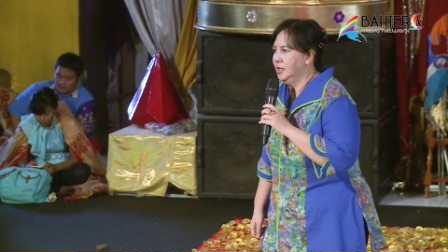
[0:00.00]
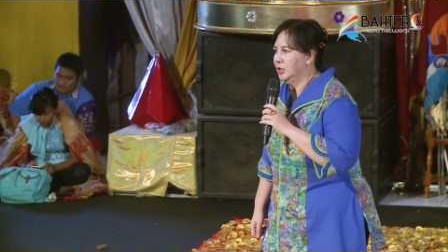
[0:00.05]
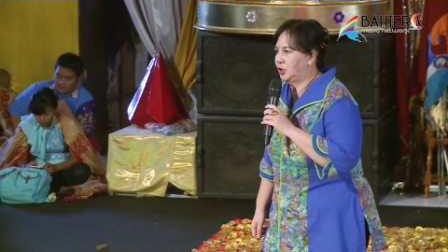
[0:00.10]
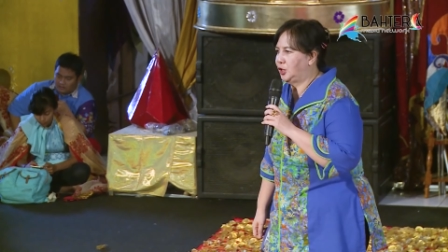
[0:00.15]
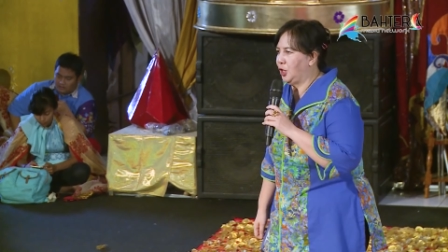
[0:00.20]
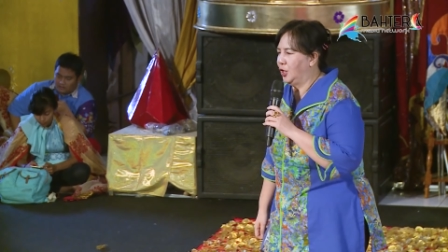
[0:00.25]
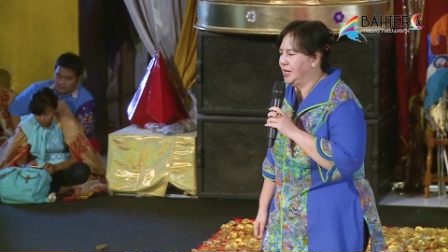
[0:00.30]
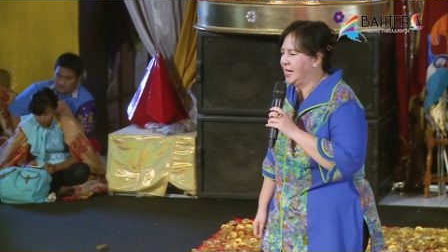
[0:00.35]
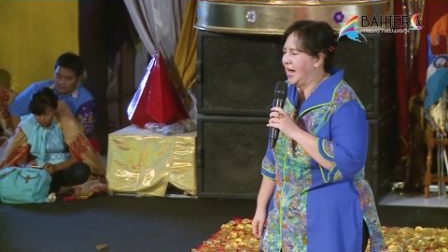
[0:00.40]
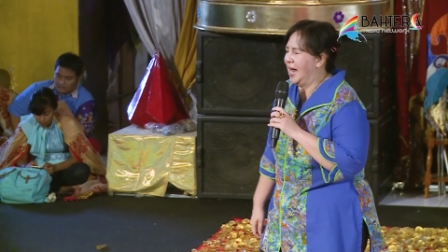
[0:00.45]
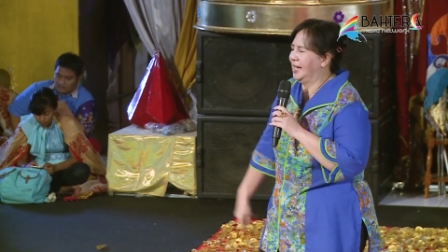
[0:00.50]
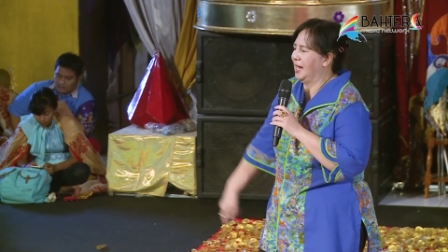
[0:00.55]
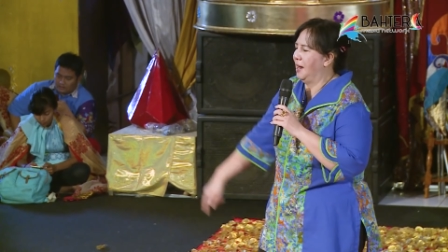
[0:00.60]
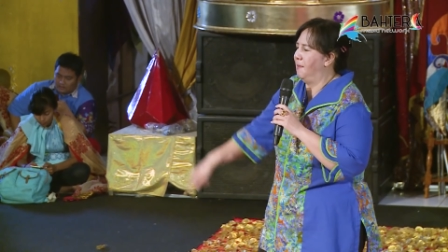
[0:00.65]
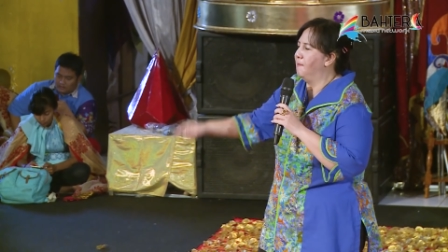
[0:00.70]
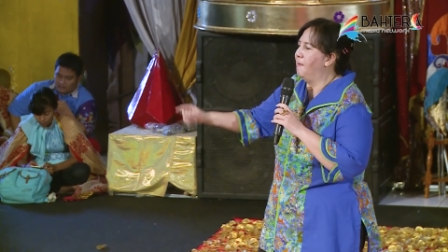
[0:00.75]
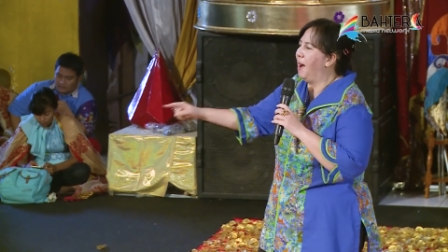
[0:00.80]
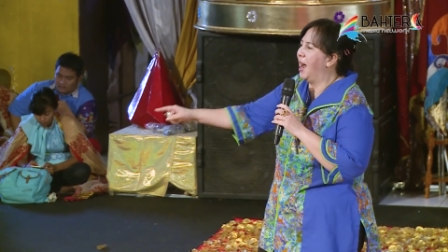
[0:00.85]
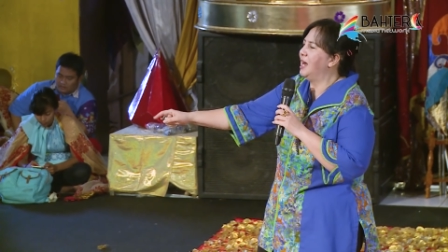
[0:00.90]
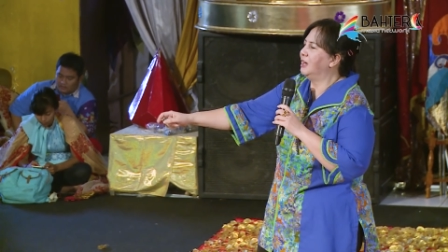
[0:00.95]

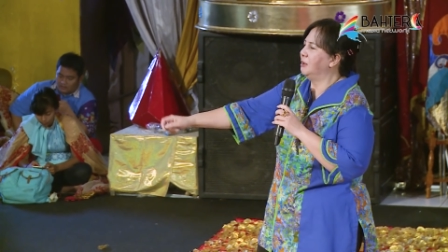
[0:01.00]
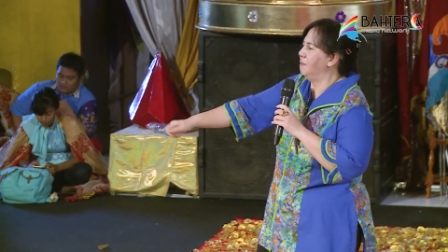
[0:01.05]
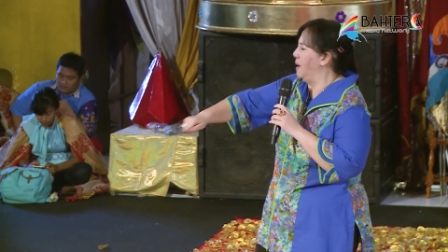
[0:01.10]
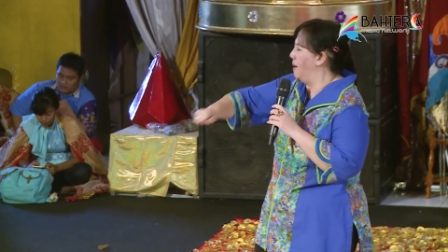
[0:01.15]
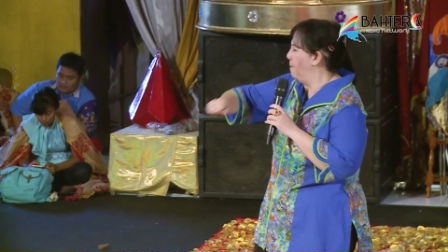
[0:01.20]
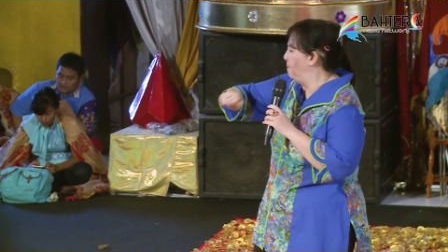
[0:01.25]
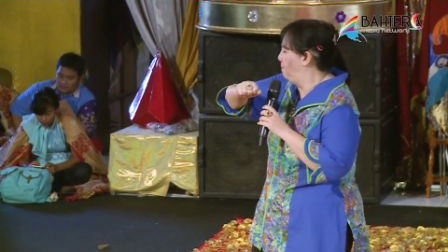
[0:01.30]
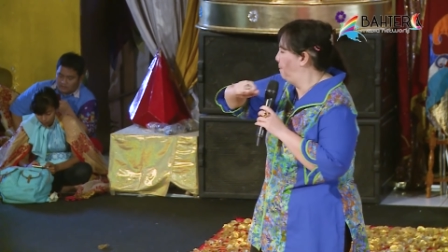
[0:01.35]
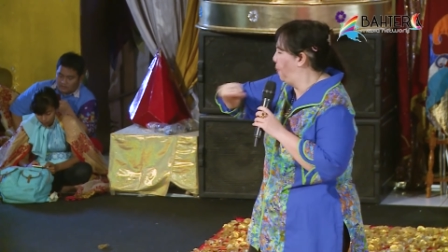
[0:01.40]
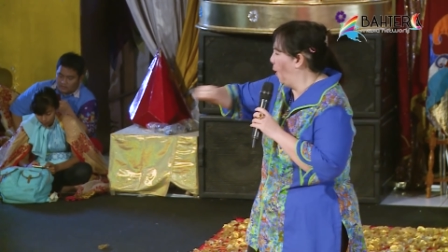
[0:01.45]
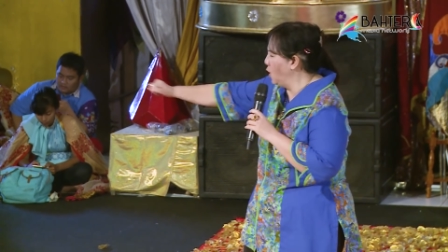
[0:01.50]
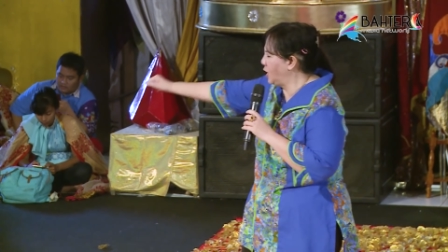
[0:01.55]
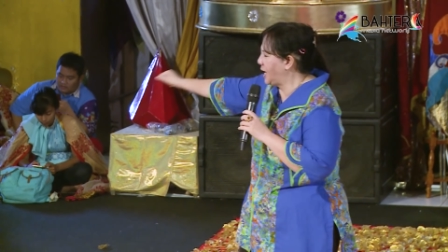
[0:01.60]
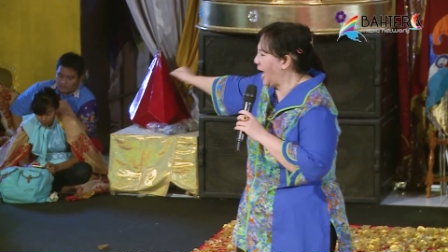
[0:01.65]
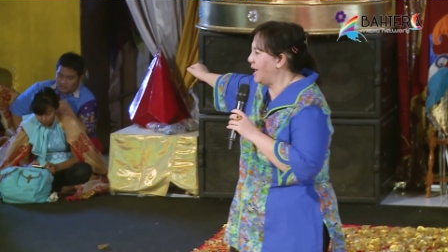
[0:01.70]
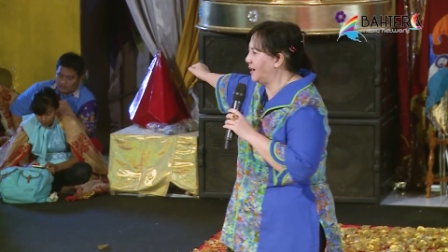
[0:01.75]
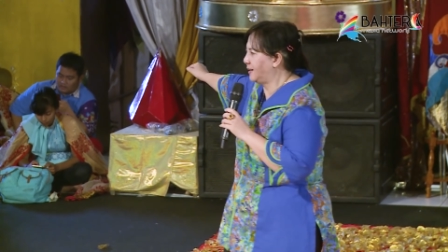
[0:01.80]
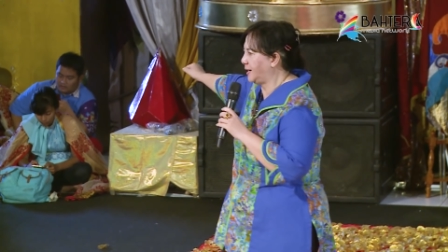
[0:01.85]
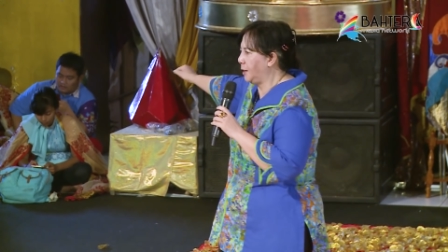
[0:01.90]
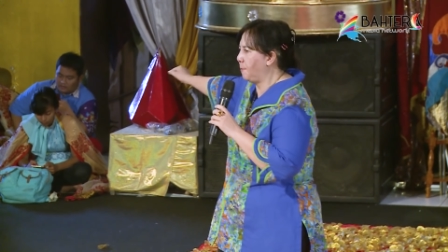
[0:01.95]
Saudara Mark
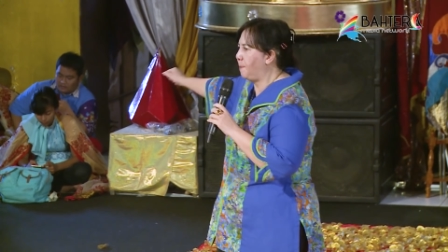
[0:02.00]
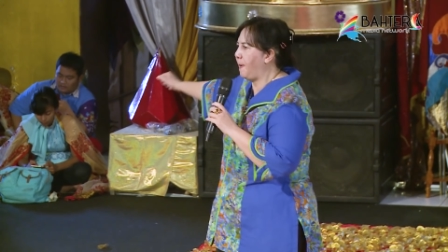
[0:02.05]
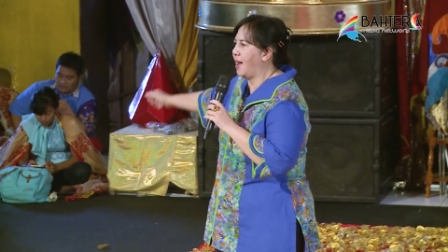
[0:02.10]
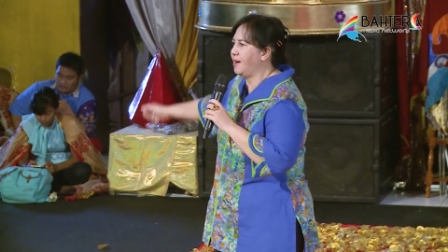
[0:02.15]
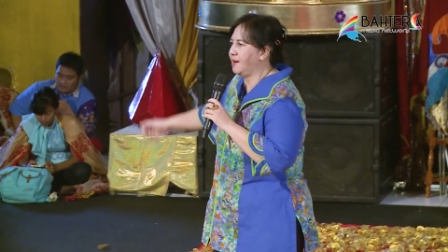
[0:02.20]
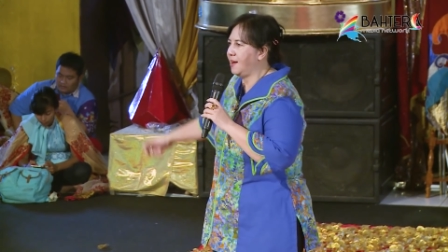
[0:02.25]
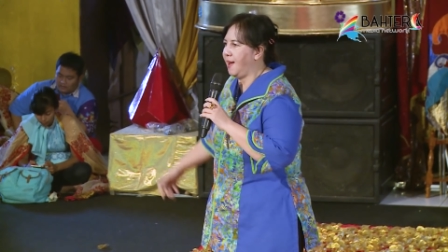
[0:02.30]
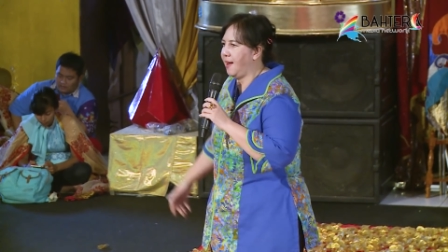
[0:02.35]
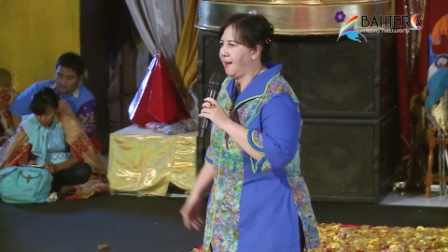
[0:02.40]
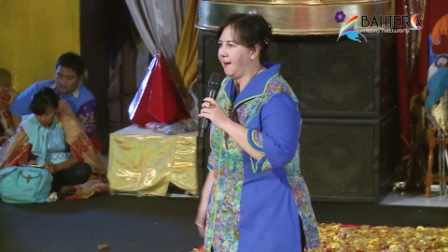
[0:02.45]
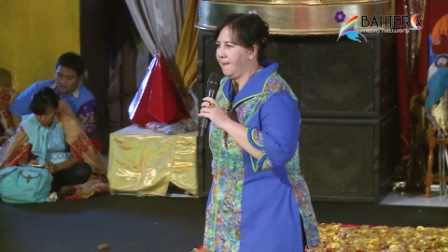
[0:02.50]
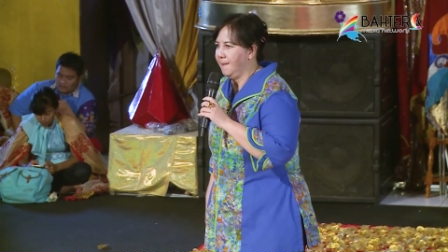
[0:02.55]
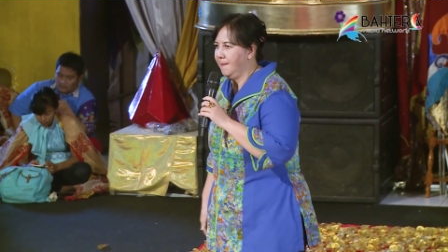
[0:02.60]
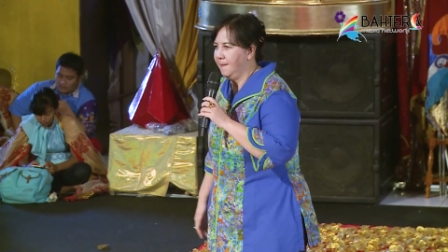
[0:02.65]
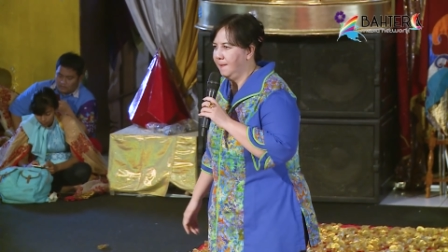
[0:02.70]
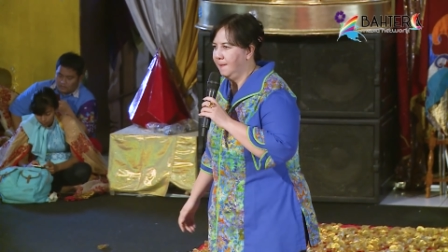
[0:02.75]
membuka gerbangnya.